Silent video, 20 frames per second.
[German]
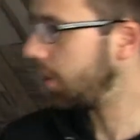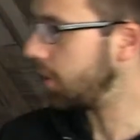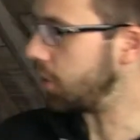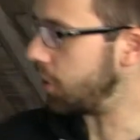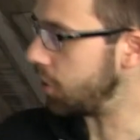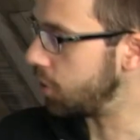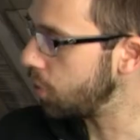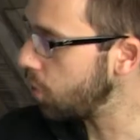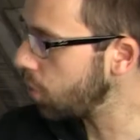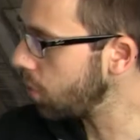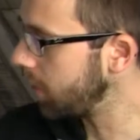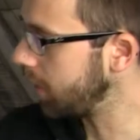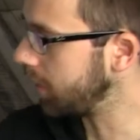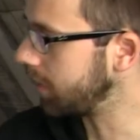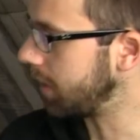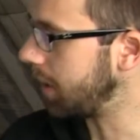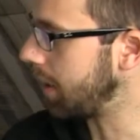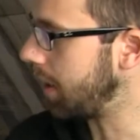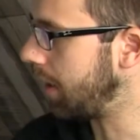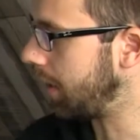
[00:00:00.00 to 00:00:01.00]
You
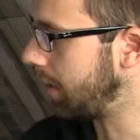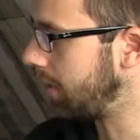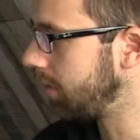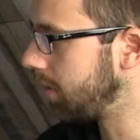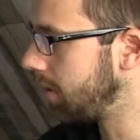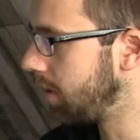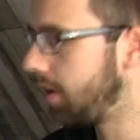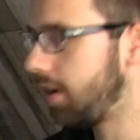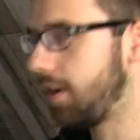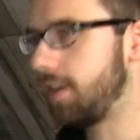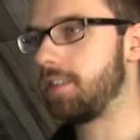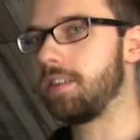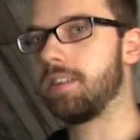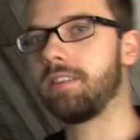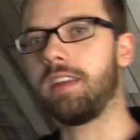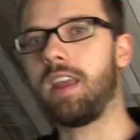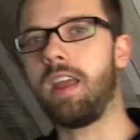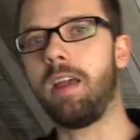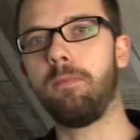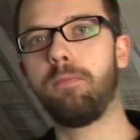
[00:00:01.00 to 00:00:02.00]
hingegen ist
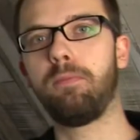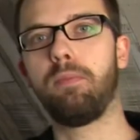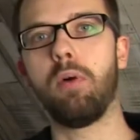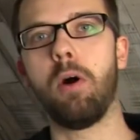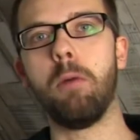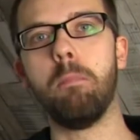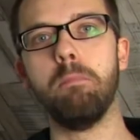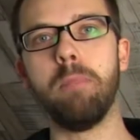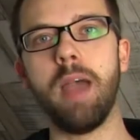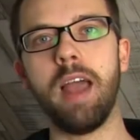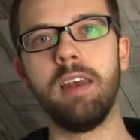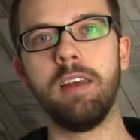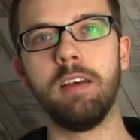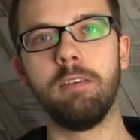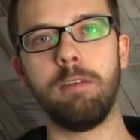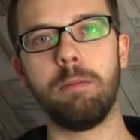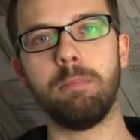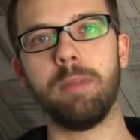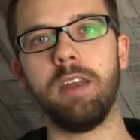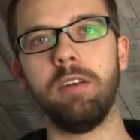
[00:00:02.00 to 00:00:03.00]
es eher
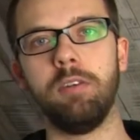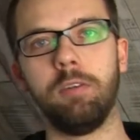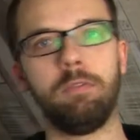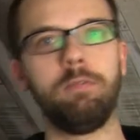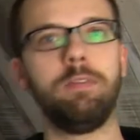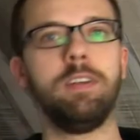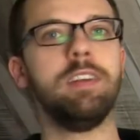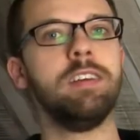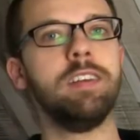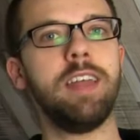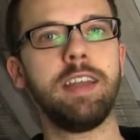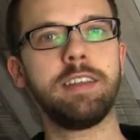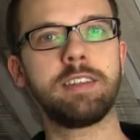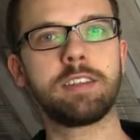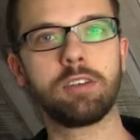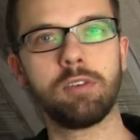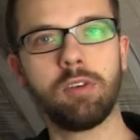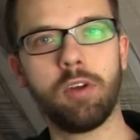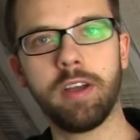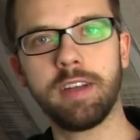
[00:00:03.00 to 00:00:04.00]
formelle, wenn man irgendwie nett
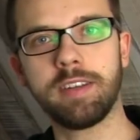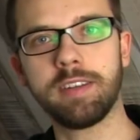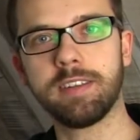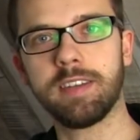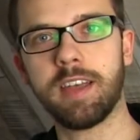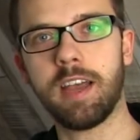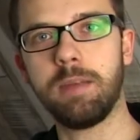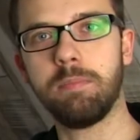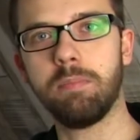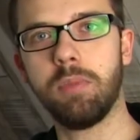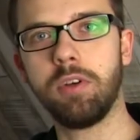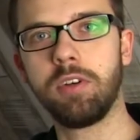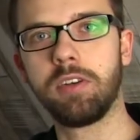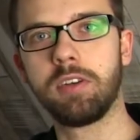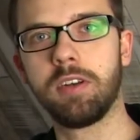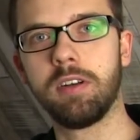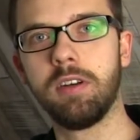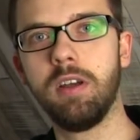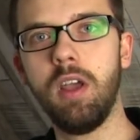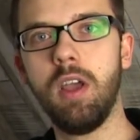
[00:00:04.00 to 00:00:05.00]
zu Leuten sein
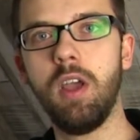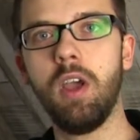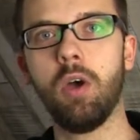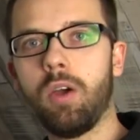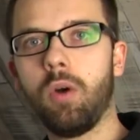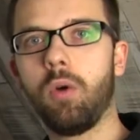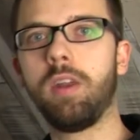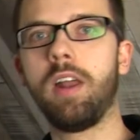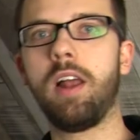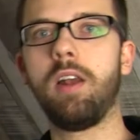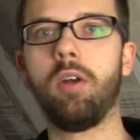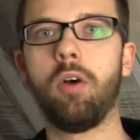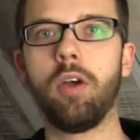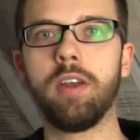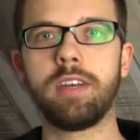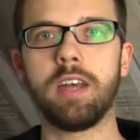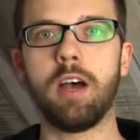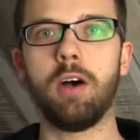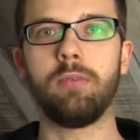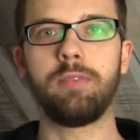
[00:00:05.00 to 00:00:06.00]
möchte oder
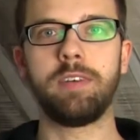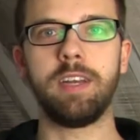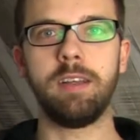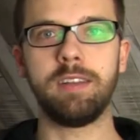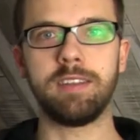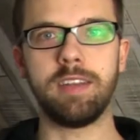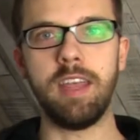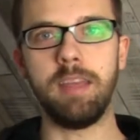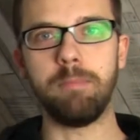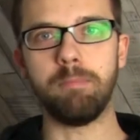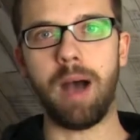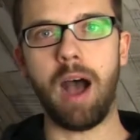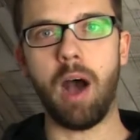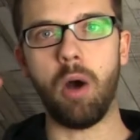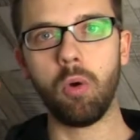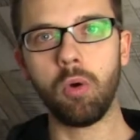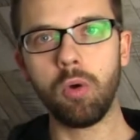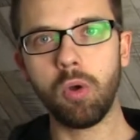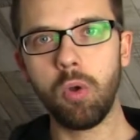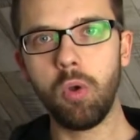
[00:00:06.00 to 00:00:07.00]
Leute auf derselben
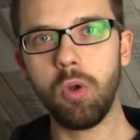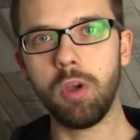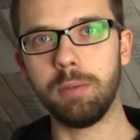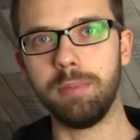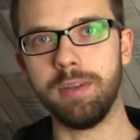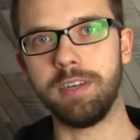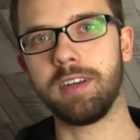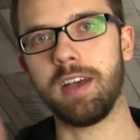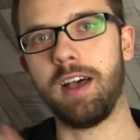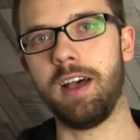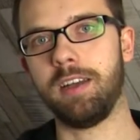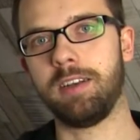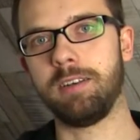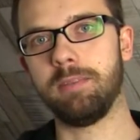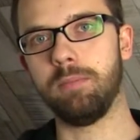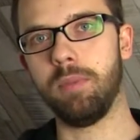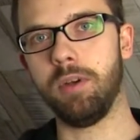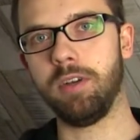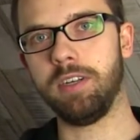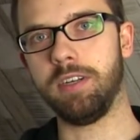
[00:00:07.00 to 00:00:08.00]
Augenhöhe
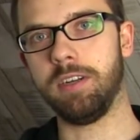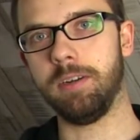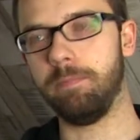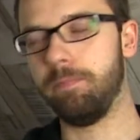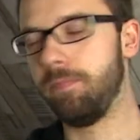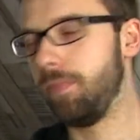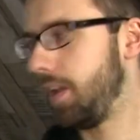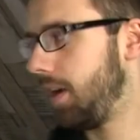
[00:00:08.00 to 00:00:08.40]
betrachten möchte.